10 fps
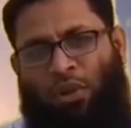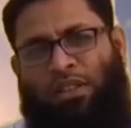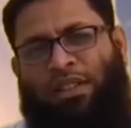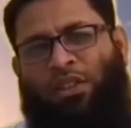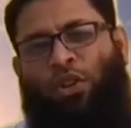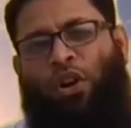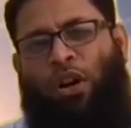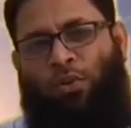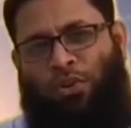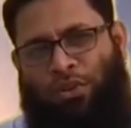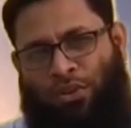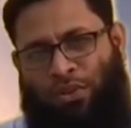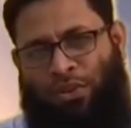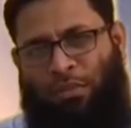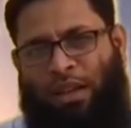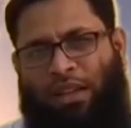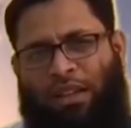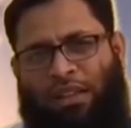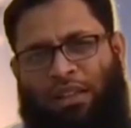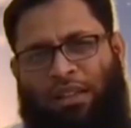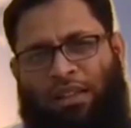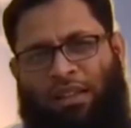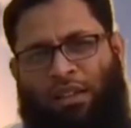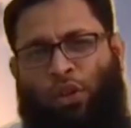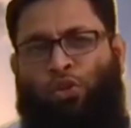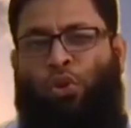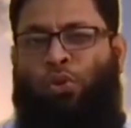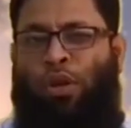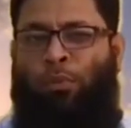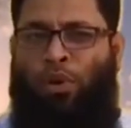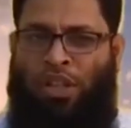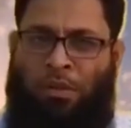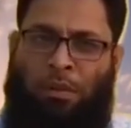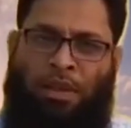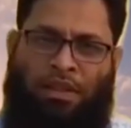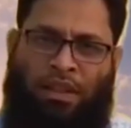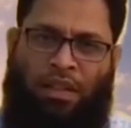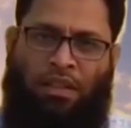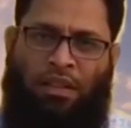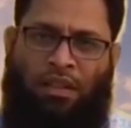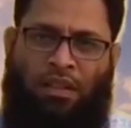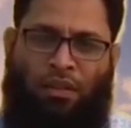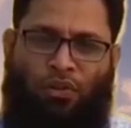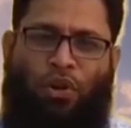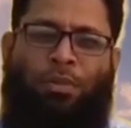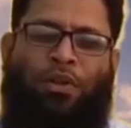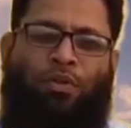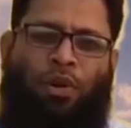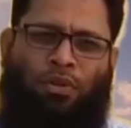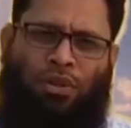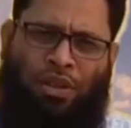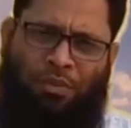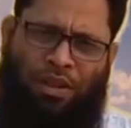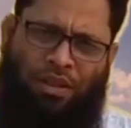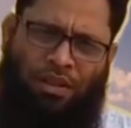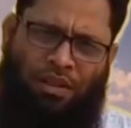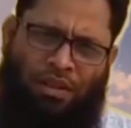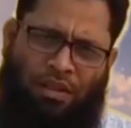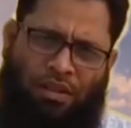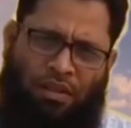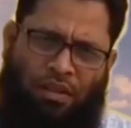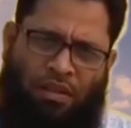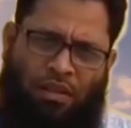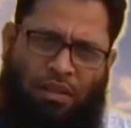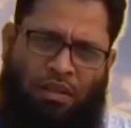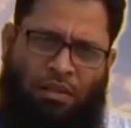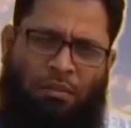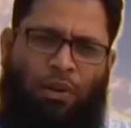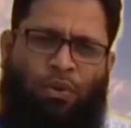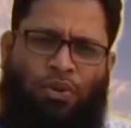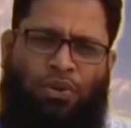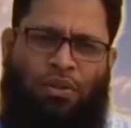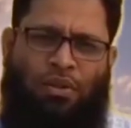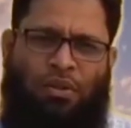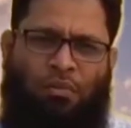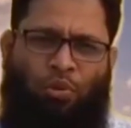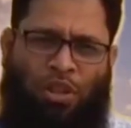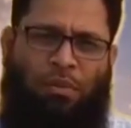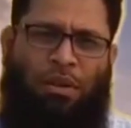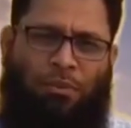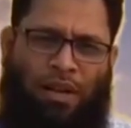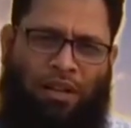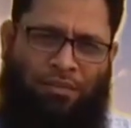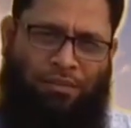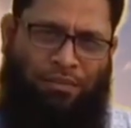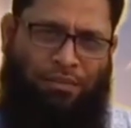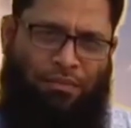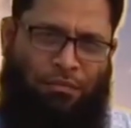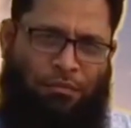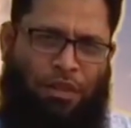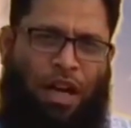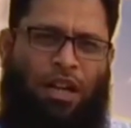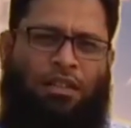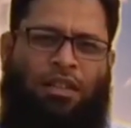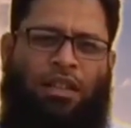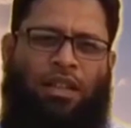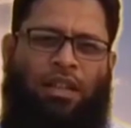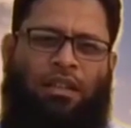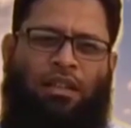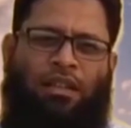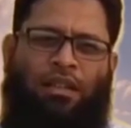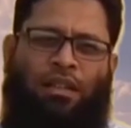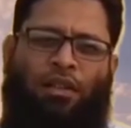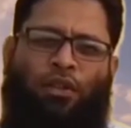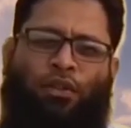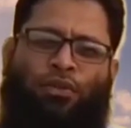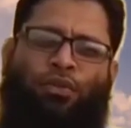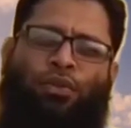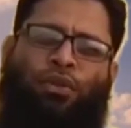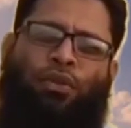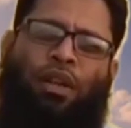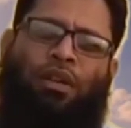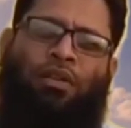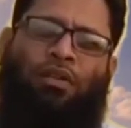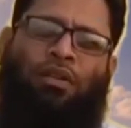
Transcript: বলেছে যে লক আউট মানে জরুরি পরিষেবা বাদ দিয়ে সব কিছু বন্ধ থাকবে মানুষ বুদ্ধিমান প্রাণী আল্লাহ তাদেরকে সুন্দর করে